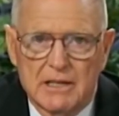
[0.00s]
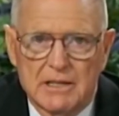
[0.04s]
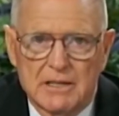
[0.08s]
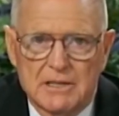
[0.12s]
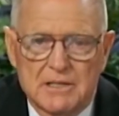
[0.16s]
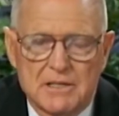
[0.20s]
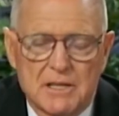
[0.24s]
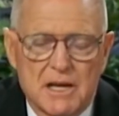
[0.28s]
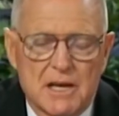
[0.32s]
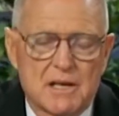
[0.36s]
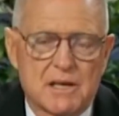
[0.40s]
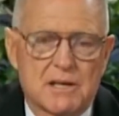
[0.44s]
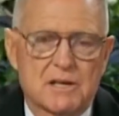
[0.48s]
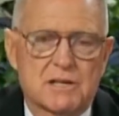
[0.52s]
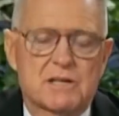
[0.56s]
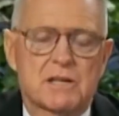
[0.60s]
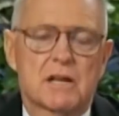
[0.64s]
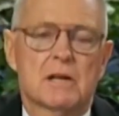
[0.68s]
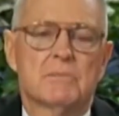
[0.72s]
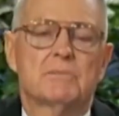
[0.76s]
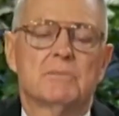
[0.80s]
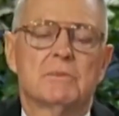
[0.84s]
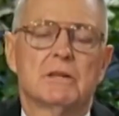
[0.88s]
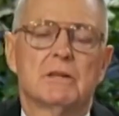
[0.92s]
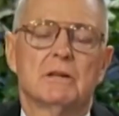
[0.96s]
isso faz
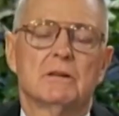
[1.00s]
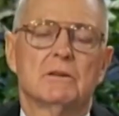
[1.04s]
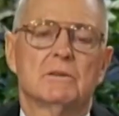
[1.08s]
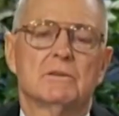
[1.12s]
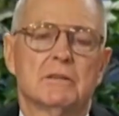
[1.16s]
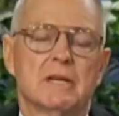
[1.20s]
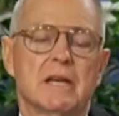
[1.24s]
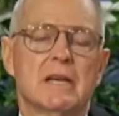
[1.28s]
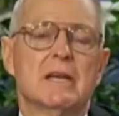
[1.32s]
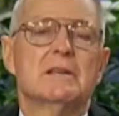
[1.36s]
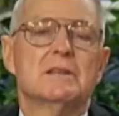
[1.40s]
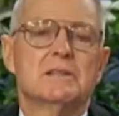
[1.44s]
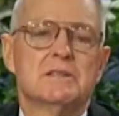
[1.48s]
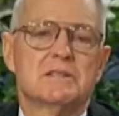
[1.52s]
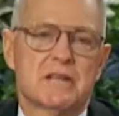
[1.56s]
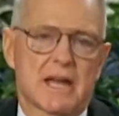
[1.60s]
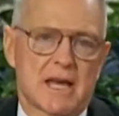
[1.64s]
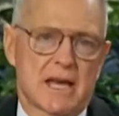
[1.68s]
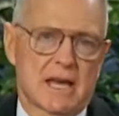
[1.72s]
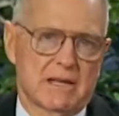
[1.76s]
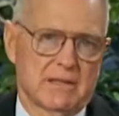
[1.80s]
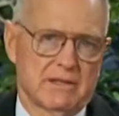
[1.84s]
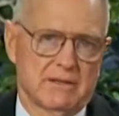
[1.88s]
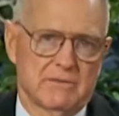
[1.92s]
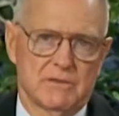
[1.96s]
algo por dentro de
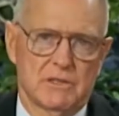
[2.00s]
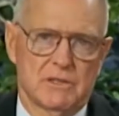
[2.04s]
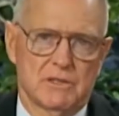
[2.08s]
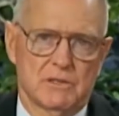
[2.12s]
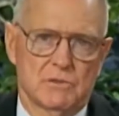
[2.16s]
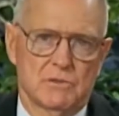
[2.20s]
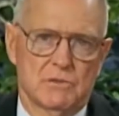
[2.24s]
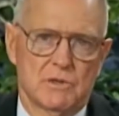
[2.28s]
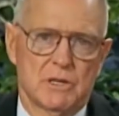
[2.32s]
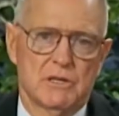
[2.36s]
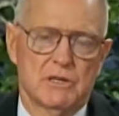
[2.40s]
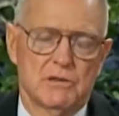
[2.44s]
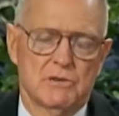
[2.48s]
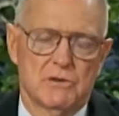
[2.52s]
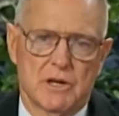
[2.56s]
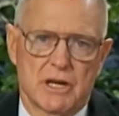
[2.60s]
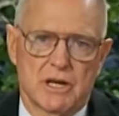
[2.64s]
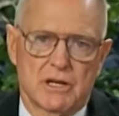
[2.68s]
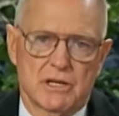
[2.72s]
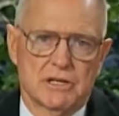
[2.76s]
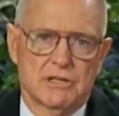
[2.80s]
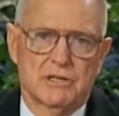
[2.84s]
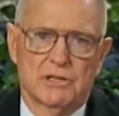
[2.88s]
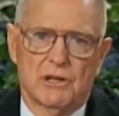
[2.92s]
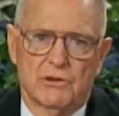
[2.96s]
você quando você
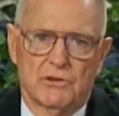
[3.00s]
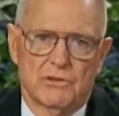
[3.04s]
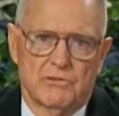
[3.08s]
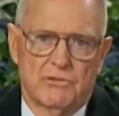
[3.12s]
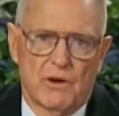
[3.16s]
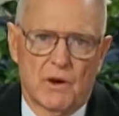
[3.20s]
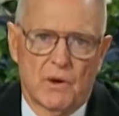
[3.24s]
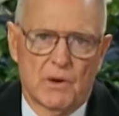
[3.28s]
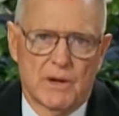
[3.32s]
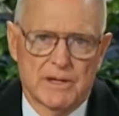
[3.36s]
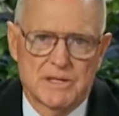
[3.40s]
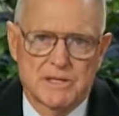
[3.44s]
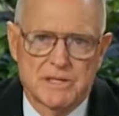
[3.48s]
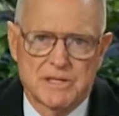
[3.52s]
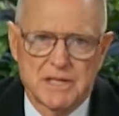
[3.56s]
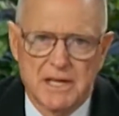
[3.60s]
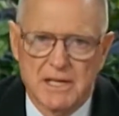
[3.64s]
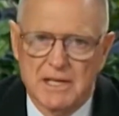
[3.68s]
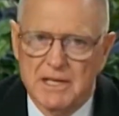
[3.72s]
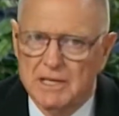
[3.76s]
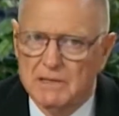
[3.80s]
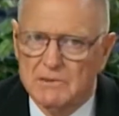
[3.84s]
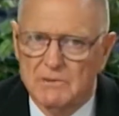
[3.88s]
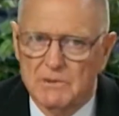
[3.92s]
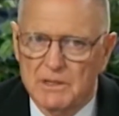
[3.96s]
ouve a sua
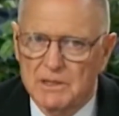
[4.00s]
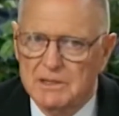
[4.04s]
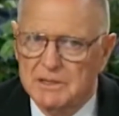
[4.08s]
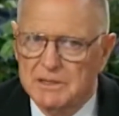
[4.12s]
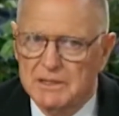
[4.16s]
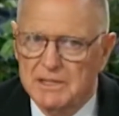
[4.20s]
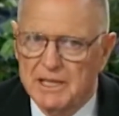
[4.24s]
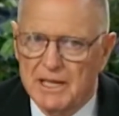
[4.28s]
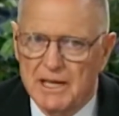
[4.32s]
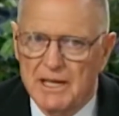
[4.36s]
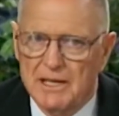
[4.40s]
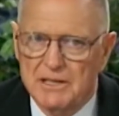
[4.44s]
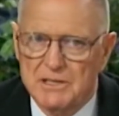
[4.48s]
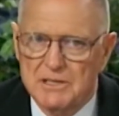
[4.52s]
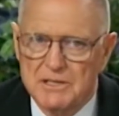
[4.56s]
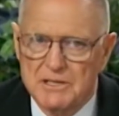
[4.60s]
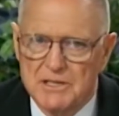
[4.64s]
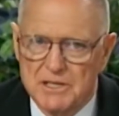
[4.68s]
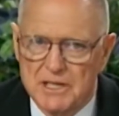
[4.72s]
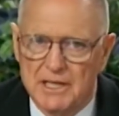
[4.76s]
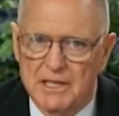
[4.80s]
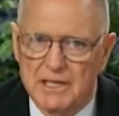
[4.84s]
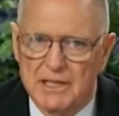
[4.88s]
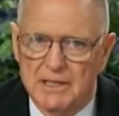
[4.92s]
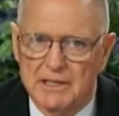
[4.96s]
voz dizendo o que
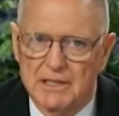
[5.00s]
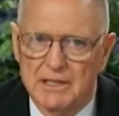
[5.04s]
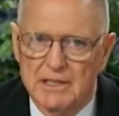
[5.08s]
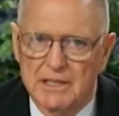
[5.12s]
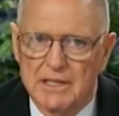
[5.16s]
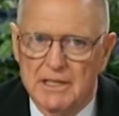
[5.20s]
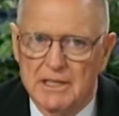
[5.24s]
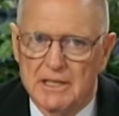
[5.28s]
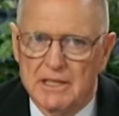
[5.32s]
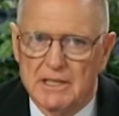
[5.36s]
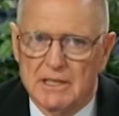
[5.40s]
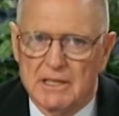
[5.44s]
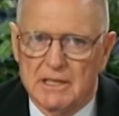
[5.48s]
Deus disse.